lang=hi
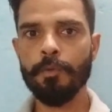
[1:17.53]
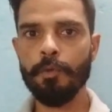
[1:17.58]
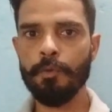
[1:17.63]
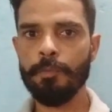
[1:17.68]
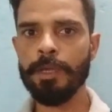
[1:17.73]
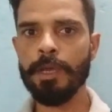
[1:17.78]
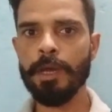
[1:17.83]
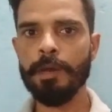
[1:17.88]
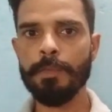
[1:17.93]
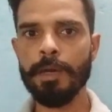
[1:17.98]
वो
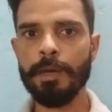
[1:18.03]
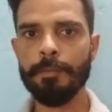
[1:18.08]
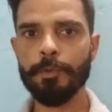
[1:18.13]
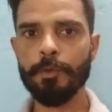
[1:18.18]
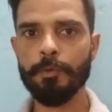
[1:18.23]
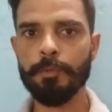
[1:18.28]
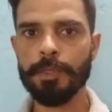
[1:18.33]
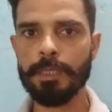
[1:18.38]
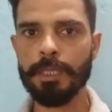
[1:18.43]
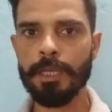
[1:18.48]
भी हम
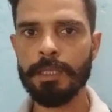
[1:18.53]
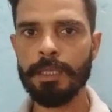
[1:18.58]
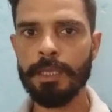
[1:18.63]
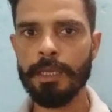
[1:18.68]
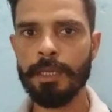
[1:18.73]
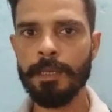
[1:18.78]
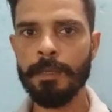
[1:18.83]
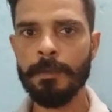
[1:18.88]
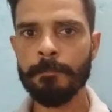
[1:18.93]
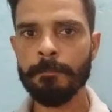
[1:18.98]
आपको बताते
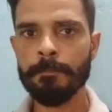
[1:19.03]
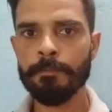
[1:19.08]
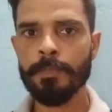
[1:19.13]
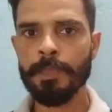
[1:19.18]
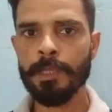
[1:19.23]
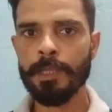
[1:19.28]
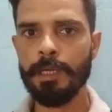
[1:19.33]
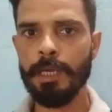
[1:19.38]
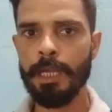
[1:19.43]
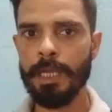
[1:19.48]
हैं
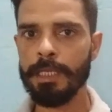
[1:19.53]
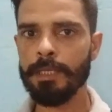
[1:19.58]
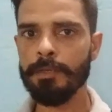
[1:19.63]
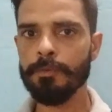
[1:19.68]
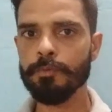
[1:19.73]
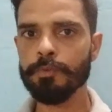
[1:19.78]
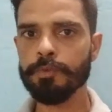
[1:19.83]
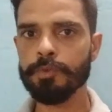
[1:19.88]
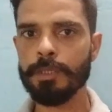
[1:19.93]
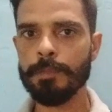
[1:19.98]
लेकिन
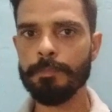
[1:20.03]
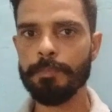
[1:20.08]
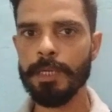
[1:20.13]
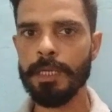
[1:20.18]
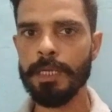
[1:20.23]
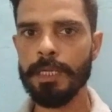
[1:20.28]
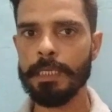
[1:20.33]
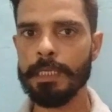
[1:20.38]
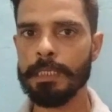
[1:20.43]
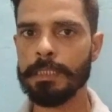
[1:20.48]
उससे
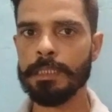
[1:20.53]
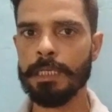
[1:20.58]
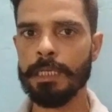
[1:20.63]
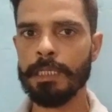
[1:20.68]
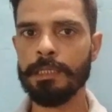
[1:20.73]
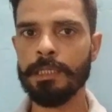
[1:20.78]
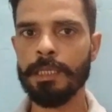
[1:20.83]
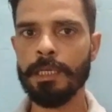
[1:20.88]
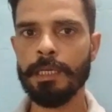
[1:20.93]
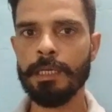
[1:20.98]
पहले ये
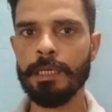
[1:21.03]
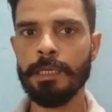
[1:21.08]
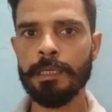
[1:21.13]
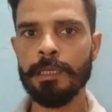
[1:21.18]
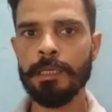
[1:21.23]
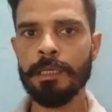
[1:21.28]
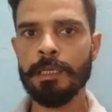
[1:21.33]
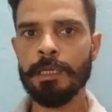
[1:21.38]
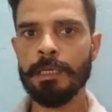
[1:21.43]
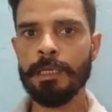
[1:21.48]
जानते हैं
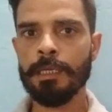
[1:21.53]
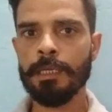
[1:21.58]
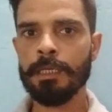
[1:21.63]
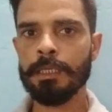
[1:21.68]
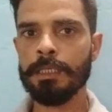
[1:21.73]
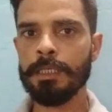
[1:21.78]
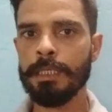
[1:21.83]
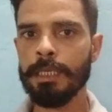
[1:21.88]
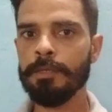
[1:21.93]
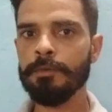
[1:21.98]

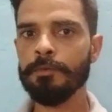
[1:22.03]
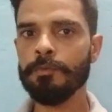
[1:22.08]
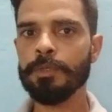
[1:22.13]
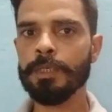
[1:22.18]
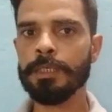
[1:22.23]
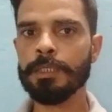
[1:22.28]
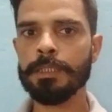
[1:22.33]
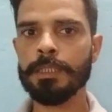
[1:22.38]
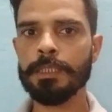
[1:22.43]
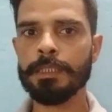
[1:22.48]
किन
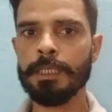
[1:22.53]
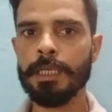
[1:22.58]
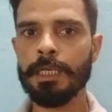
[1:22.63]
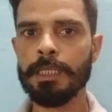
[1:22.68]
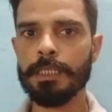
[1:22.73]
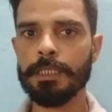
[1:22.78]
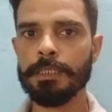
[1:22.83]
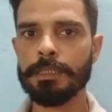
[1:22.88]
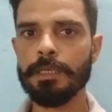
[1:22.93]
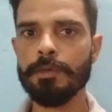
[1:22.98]
यूजर्स के
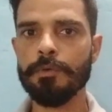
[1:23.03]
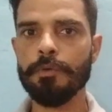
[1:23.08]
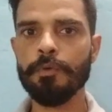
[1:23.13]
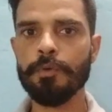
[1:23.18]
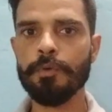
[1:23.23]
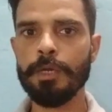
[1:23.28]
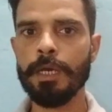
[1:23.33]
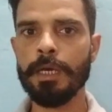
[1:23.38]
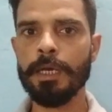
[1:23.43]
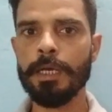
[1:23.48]
साथ ऐसा हो
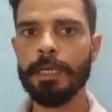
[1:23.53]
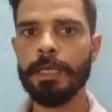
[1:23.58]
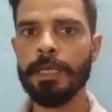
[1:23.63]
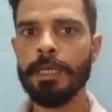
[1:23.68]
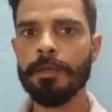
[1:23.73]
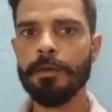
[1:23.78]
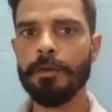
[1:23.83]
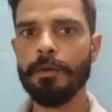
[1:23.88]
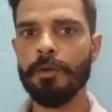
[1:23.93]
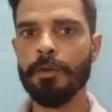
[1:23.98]
रहा है
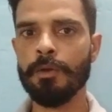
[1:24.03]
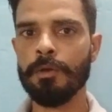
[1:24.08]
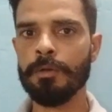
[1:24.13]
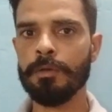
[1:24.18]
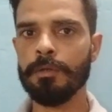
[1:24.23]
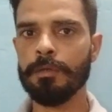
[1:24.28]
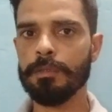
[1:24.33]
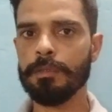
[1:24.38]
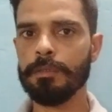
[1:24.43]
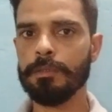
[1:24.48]
और
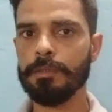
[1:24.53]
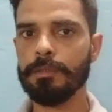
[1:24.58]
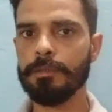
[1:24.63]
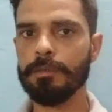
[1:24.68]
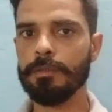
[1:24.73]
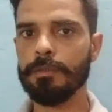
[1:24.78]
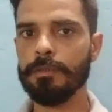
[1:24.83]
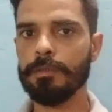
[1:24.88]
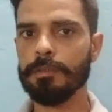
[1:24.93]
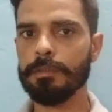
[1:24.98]

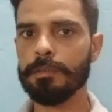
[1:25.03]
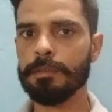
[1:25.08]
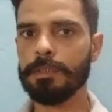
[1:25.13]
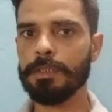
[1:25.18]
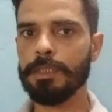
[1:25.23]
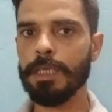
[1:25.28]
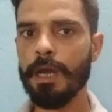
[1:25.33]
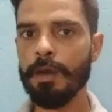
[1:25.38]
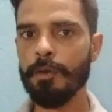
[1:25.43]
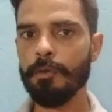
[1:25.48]

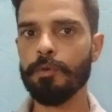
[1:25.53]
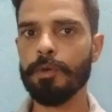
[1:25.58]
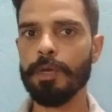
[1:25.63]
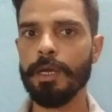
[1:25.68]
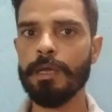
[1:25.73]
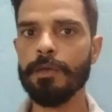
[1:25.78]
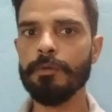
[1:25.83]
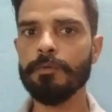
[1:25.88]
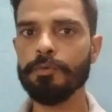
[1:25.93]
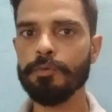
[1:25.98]
क्या हो रहा
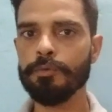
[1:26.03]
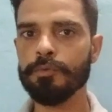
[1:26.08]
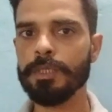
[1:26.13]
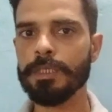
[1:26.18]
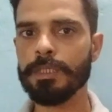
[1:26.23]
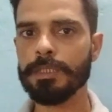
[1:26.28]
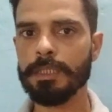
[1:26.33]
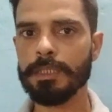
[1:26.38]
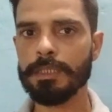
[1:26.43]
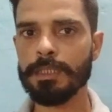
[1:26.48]
है उन
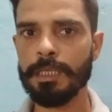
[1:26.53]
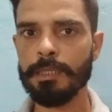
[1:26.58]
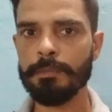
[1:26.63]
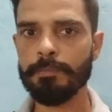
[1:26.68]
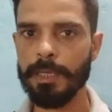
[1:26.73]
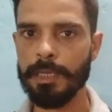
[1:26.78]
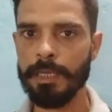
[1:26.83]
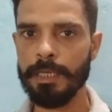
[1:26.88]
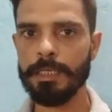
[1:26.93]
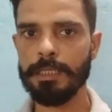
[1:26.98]
यूजर्स के साथ
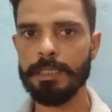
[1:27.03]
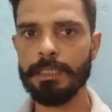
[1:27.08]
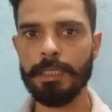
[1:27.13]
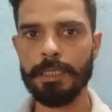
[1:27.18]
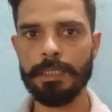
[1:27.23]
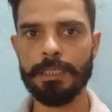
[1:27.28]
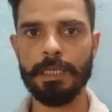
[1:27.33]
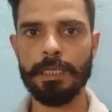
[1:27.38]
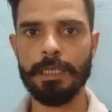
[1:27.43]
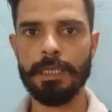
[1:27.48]
पहले ये
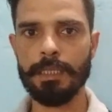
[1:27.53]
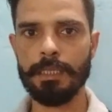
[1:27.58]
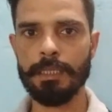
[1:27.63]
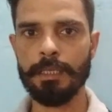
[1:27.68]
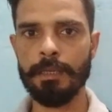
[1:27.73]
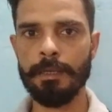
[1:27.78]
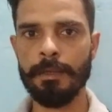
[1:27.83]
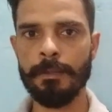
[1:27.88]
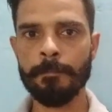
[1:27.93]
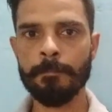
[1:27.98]
जान लेते
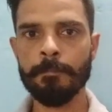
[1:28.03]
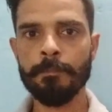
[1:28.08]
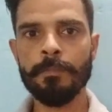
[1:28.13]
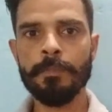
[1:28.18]
हैं